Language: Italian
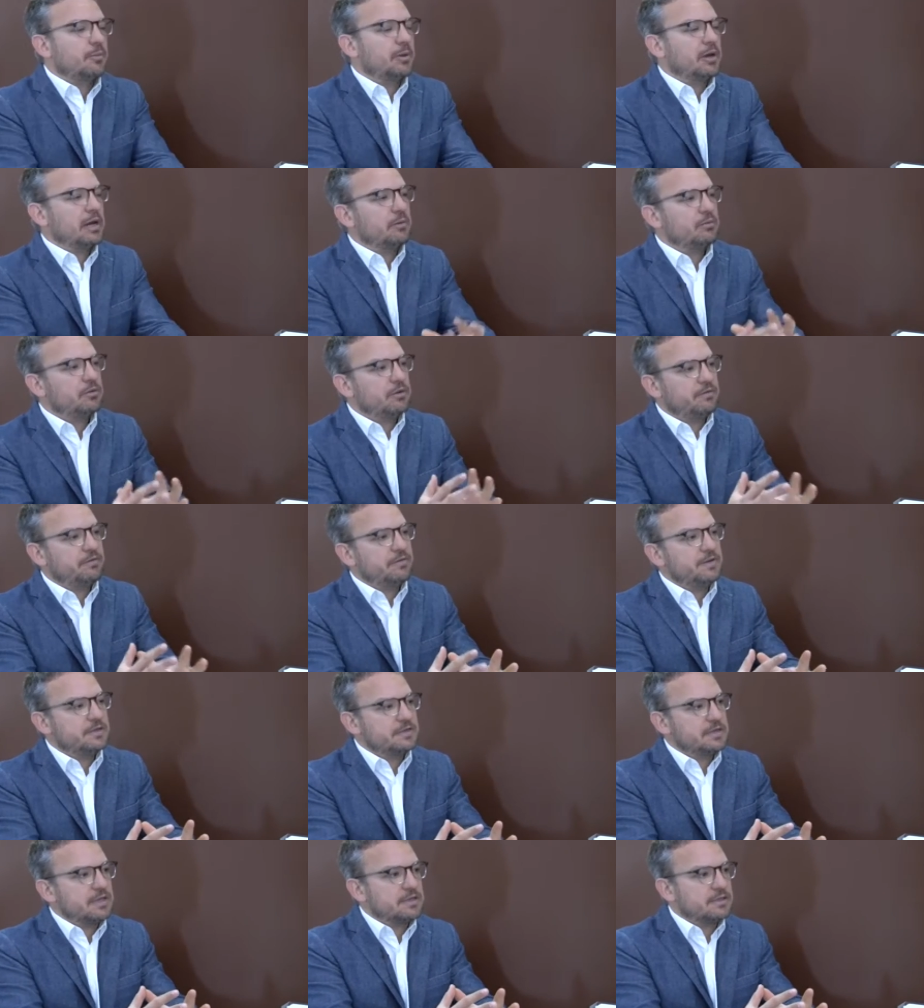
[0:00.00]
Parliamo di
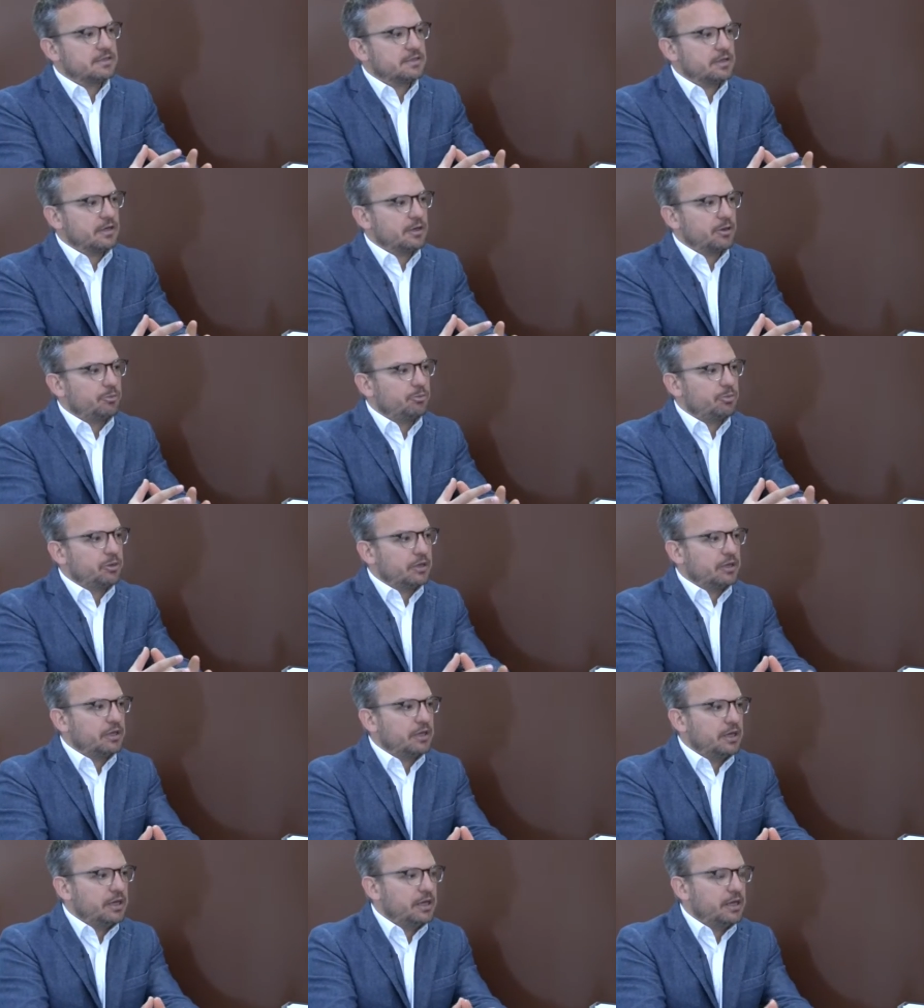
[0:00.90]
FISES
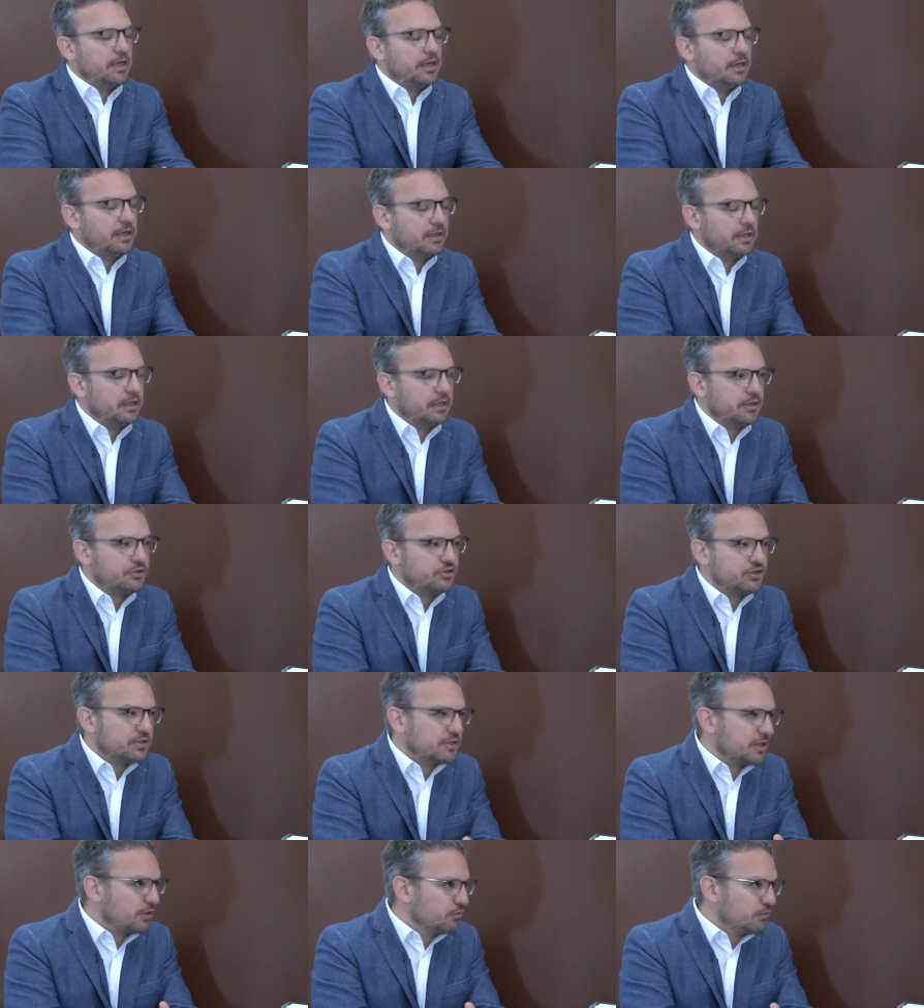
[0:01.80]
perché eh,
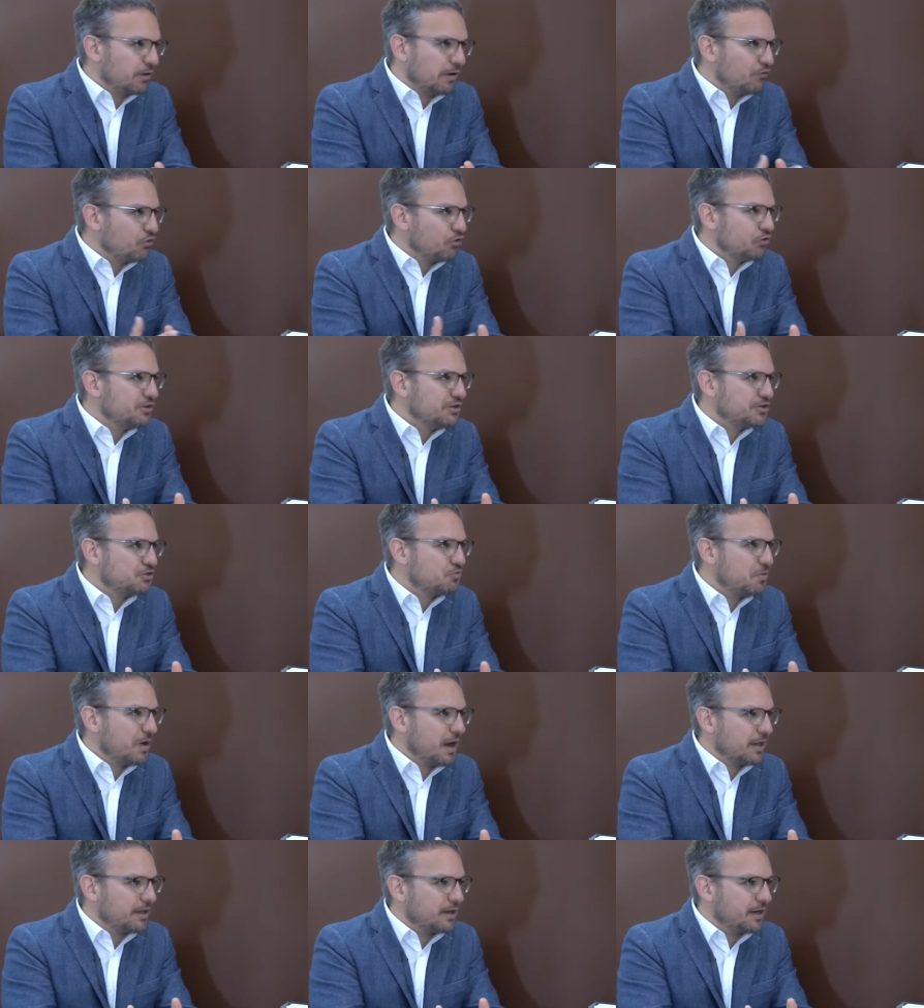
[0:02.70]
c'è stato un lavoro di
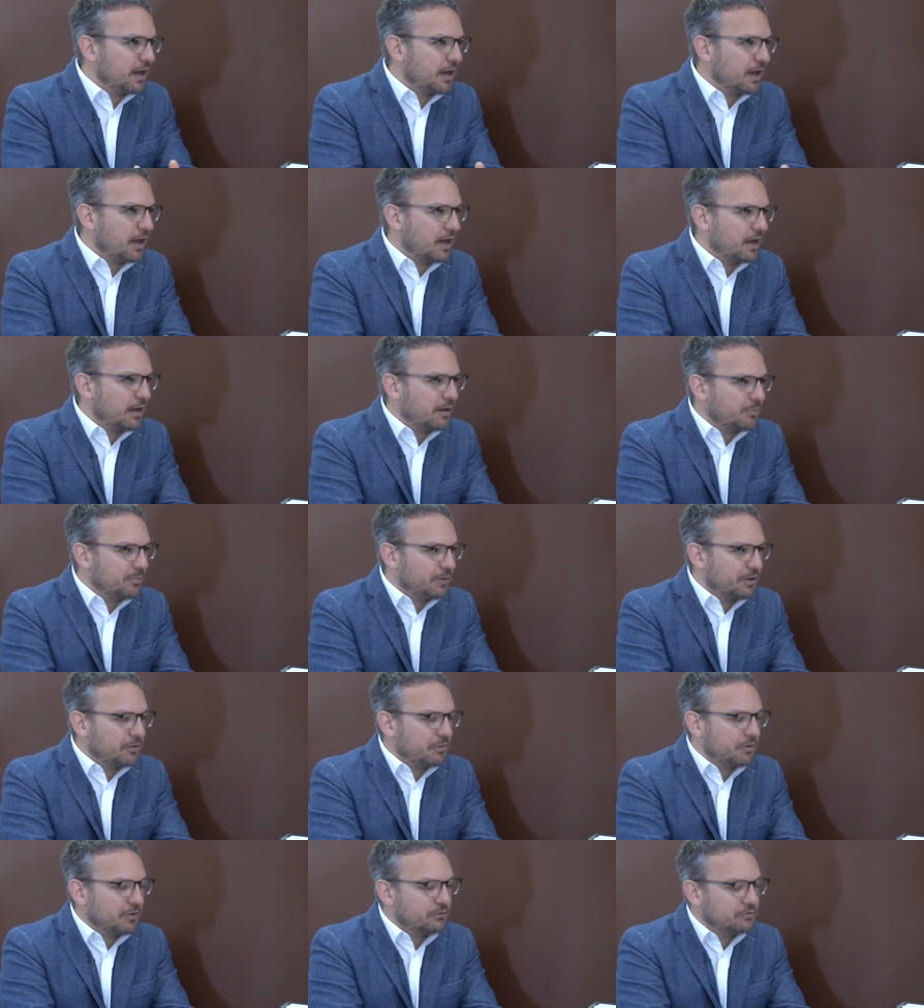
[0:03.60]
squadra
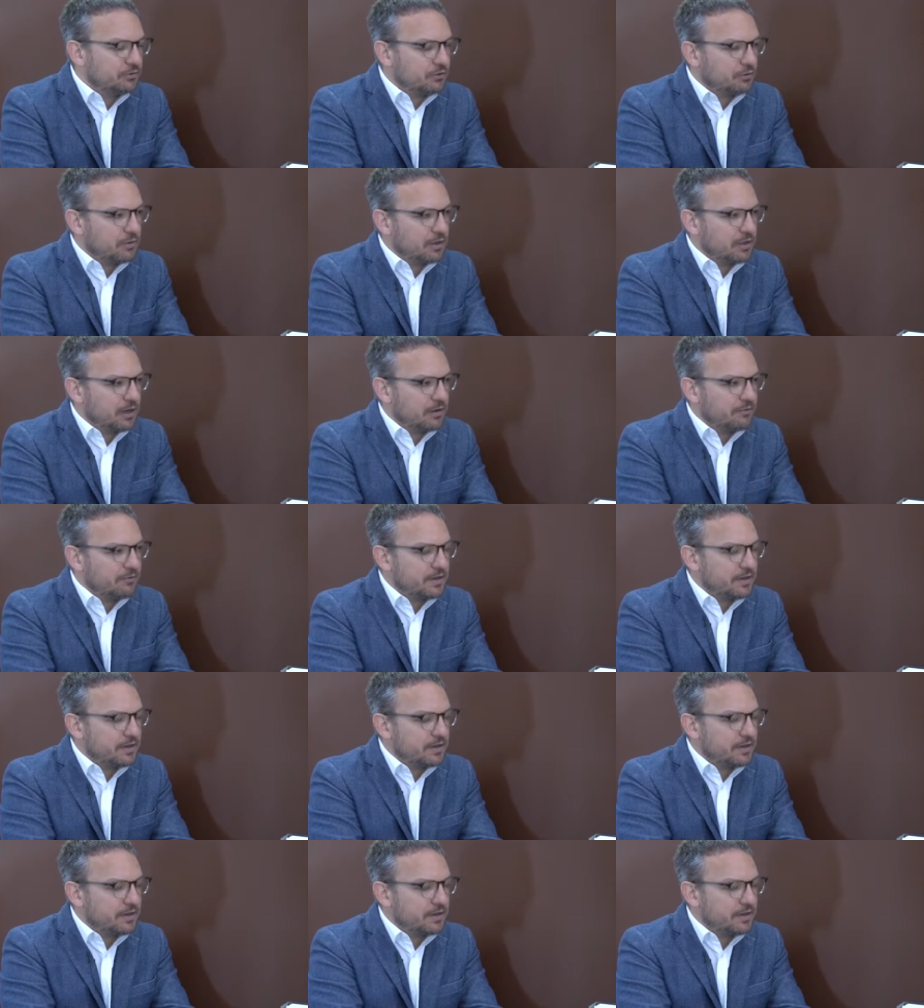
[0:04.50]
per quanto riguarda sì.